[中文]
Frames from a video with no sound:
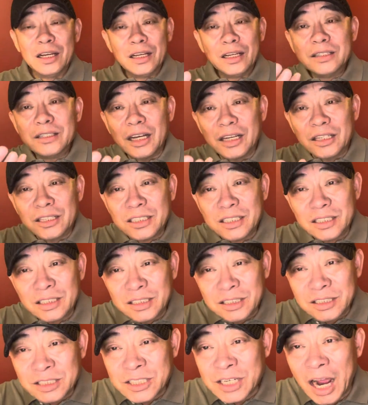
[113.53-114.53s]
那
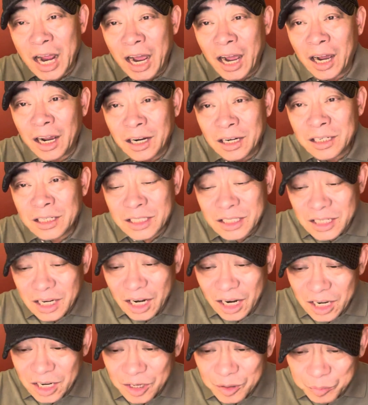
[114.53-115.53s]
是掌
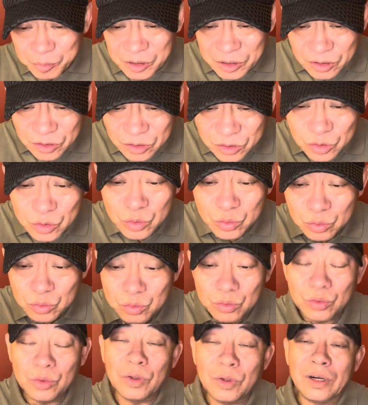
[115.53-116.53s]
上明
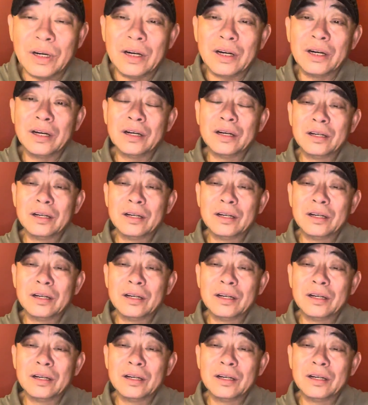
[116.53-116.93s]
珠啊！